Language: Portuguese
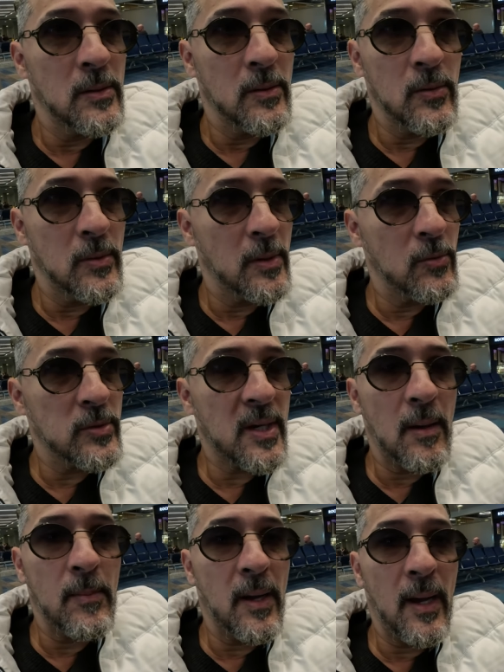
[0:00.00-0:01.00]
eu, eu
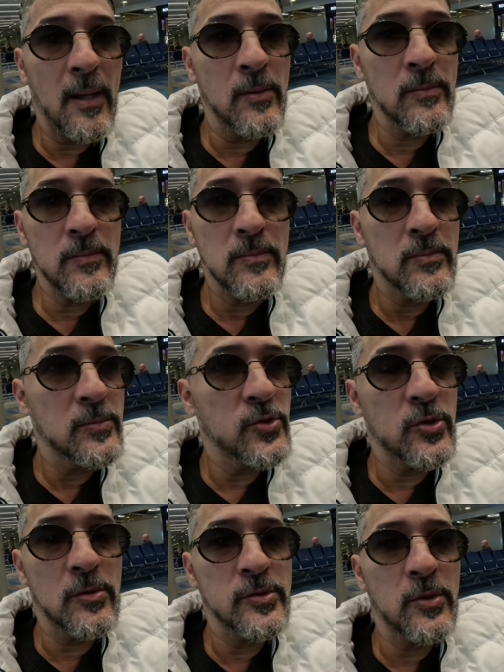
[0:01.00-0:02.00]
trabalho
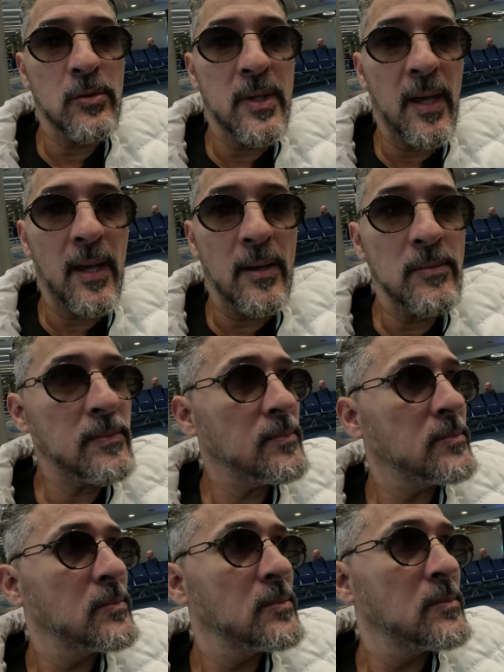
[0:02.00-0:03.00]
de onde eu quero,
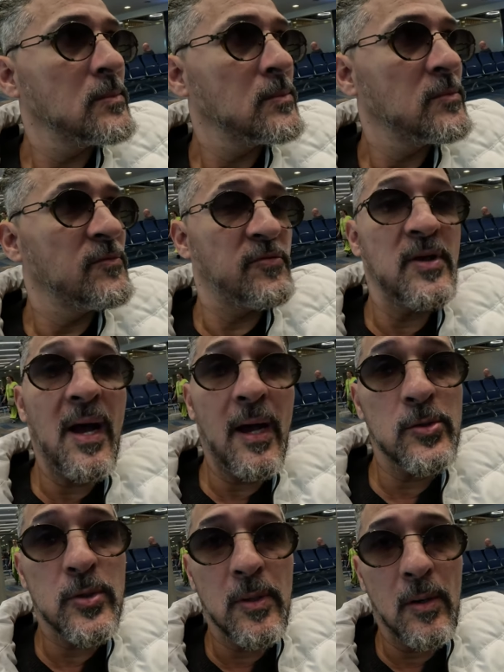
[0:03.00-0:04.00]

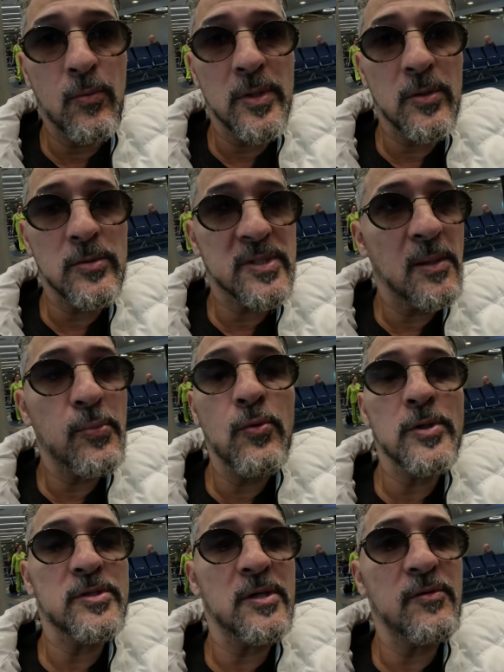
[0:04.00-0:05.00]
viajo, que é uma coisa que eu sempre
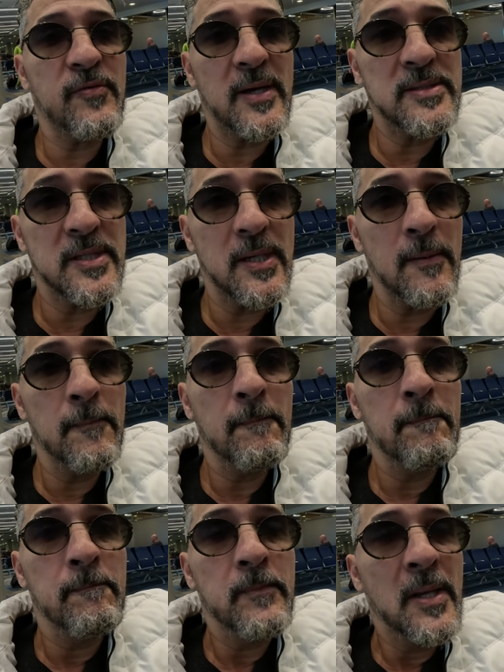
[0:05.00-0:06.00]
gostei de fazer,
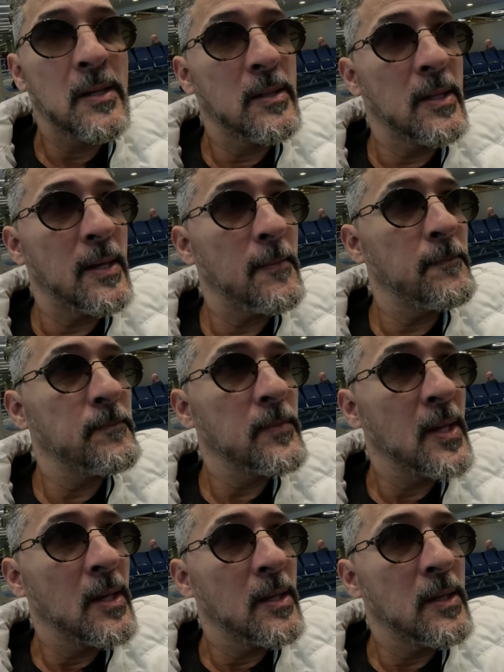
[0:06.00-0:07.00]
né?
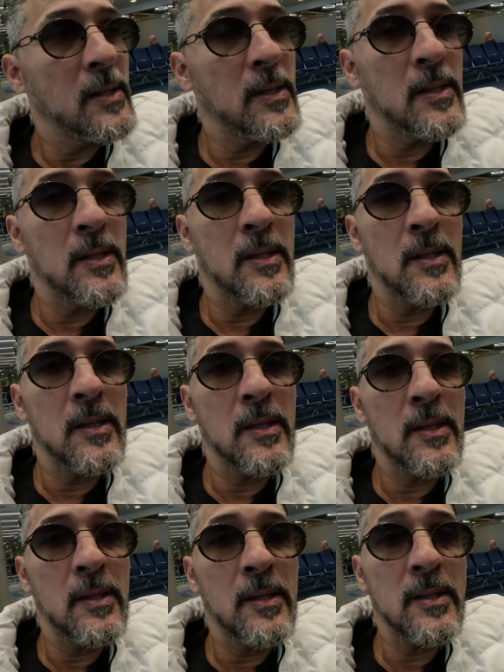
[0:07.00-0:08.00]

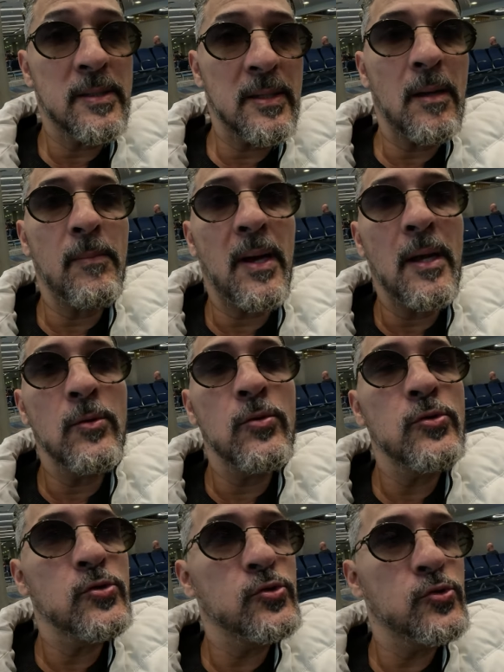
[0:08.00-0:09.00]
E, e,
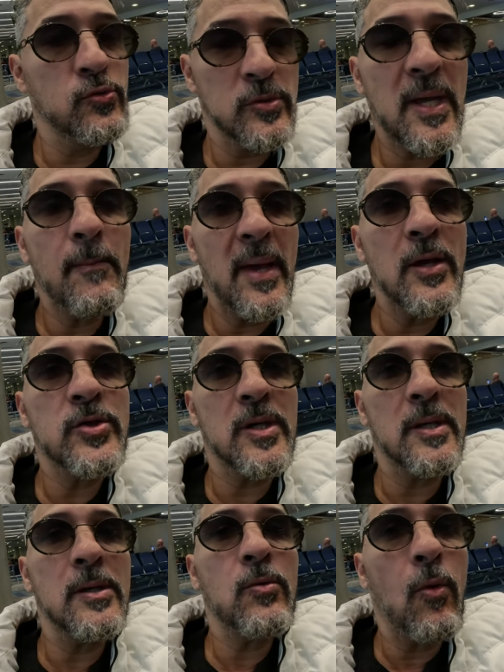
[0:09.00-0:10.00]
trabalho juntamente
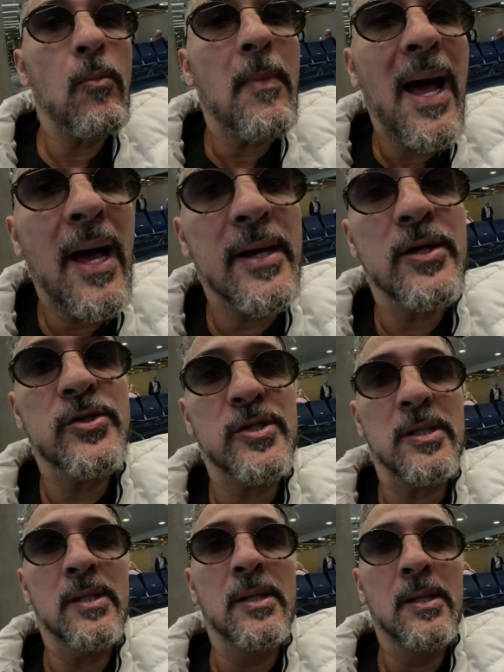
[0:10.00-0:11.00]
aí com o marketing.